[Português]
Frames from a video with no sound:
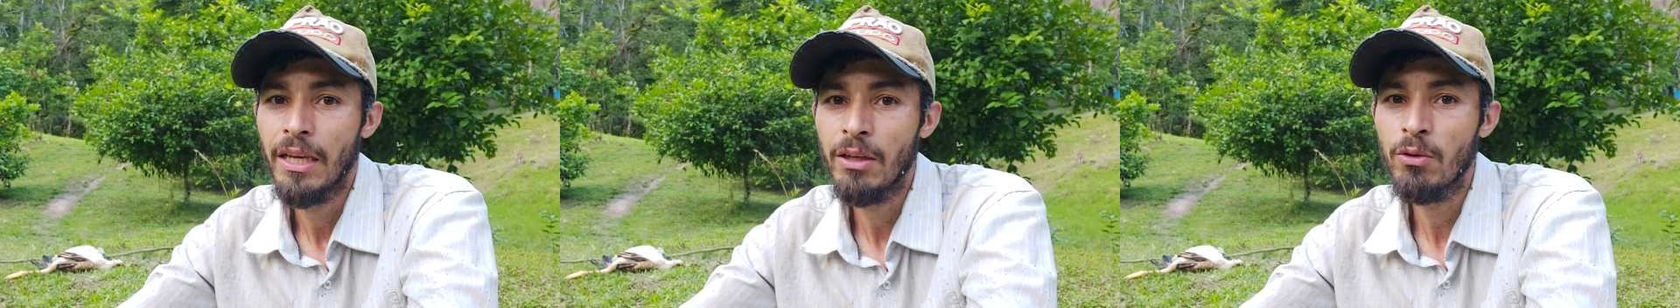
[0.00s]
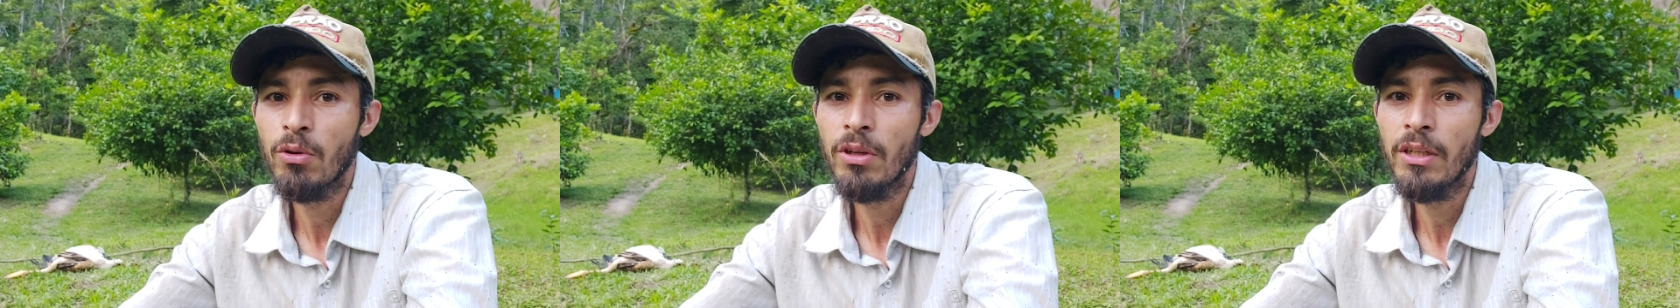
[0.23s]

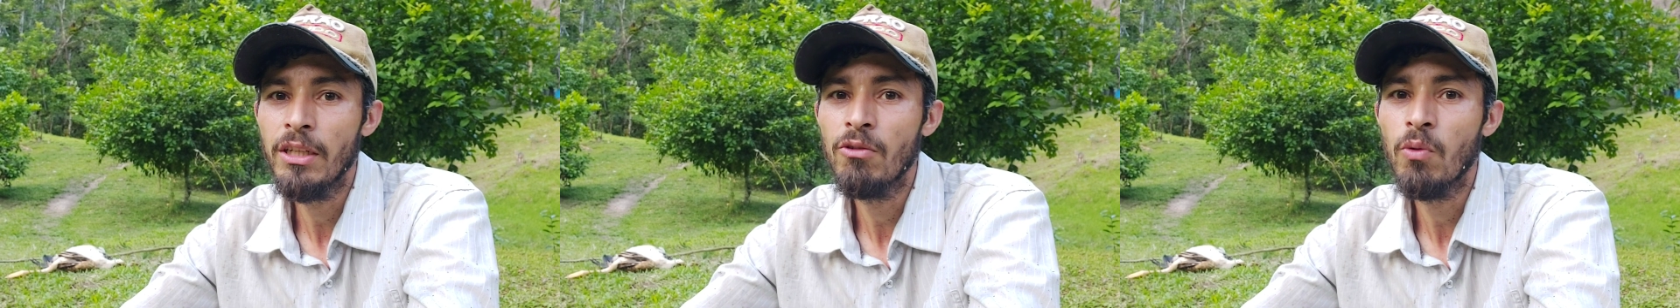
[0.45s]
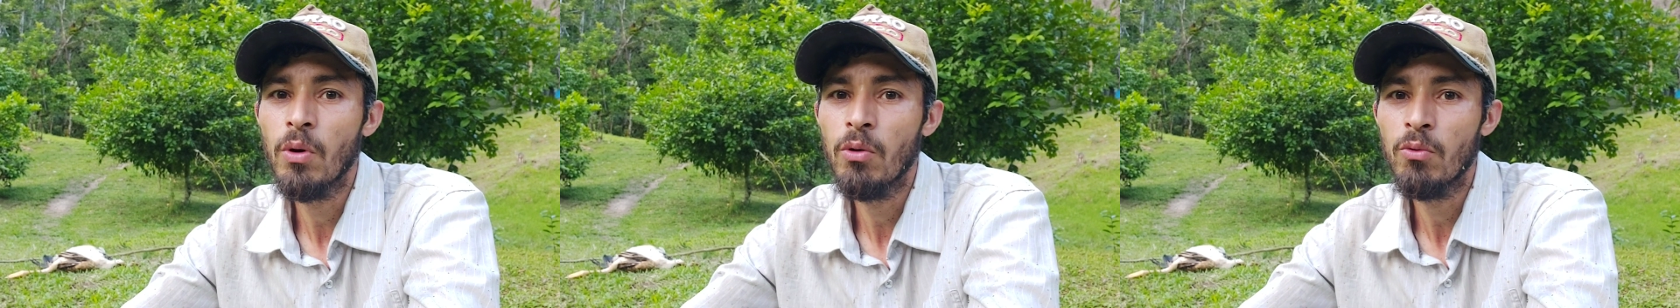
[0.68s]

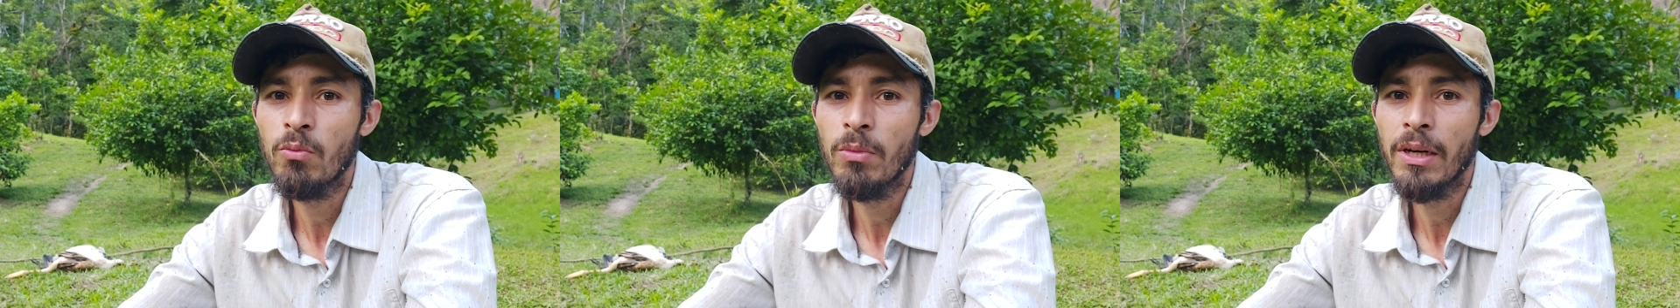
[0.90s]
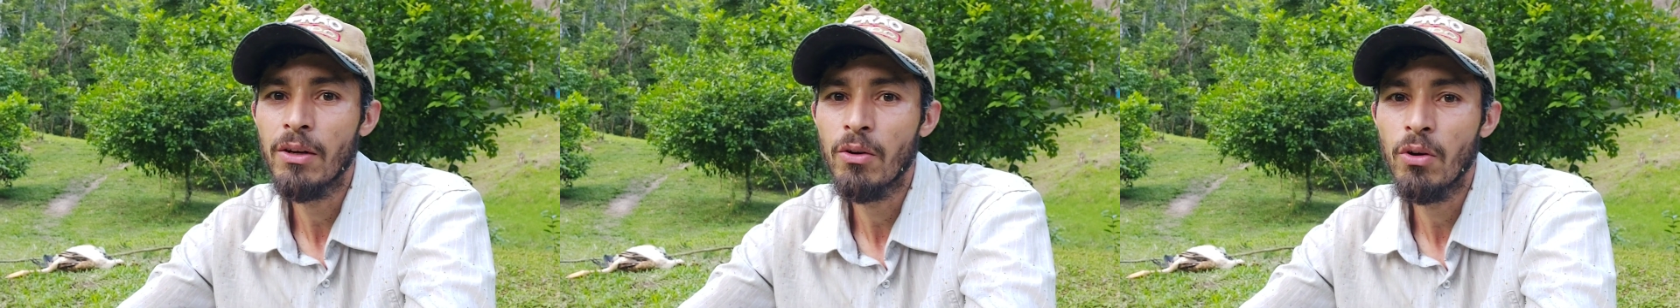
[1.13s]
engolido
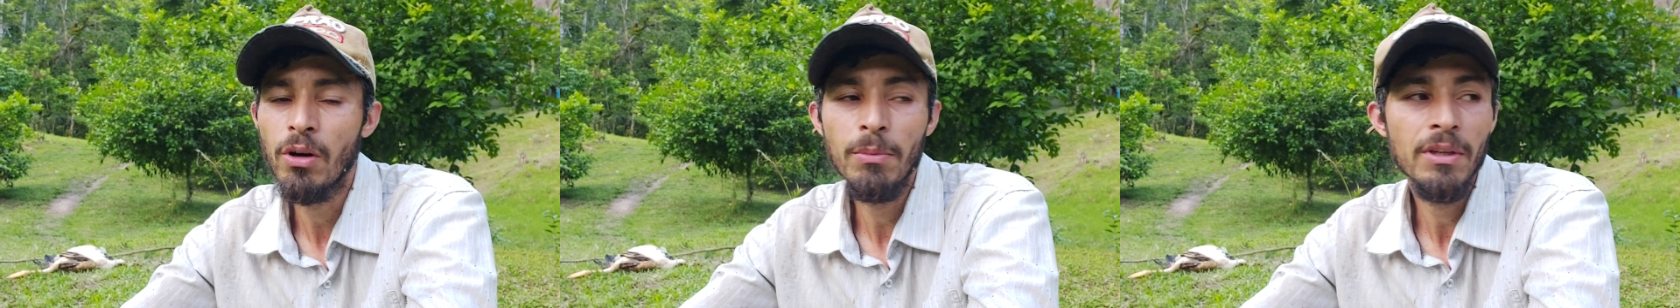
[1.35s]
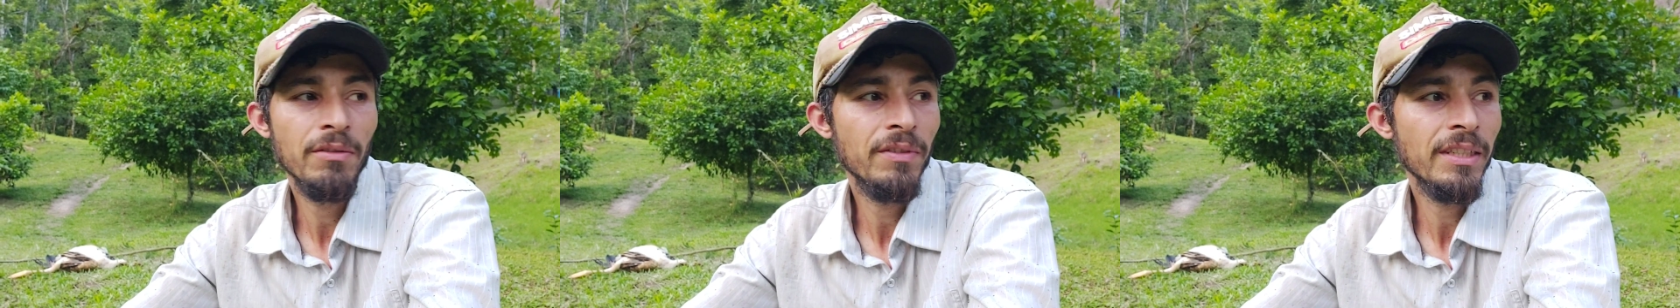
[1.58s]
alguma
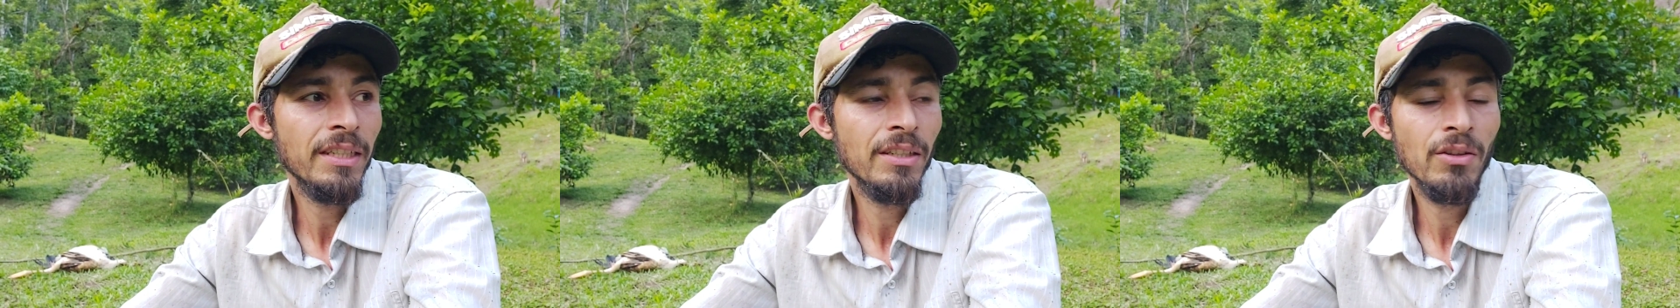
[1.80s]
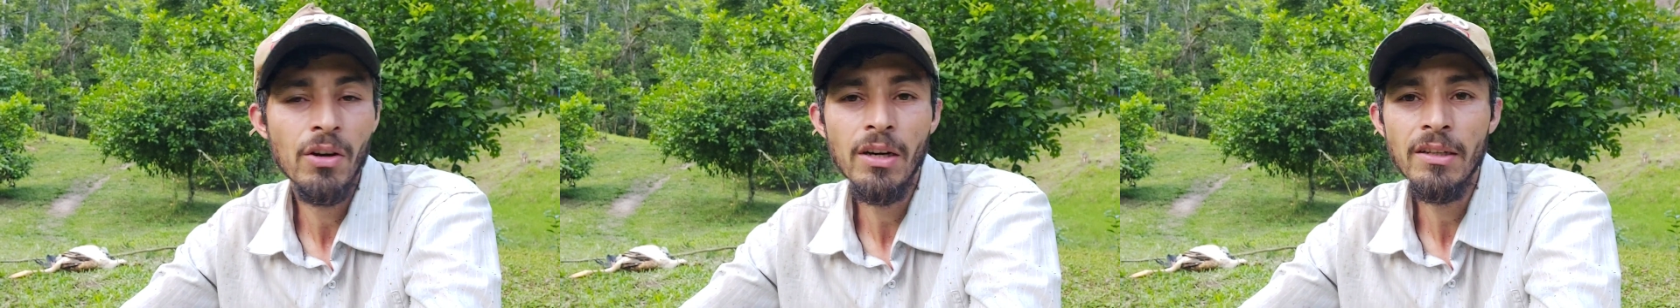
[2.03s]
cobra
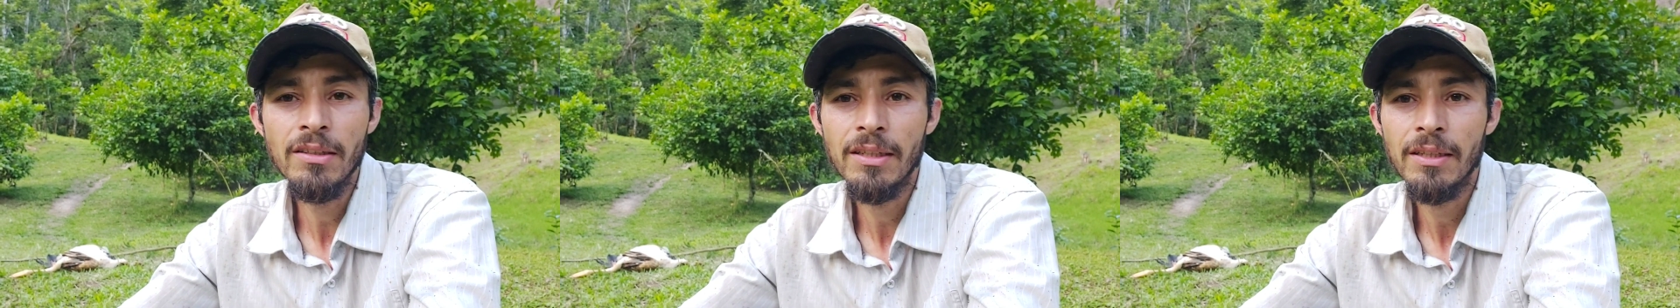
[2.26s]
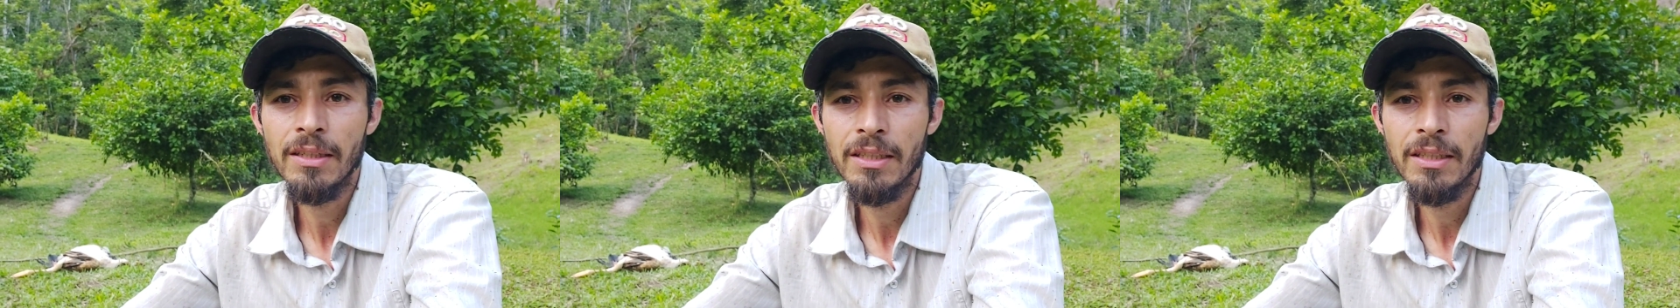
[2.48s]
venenosa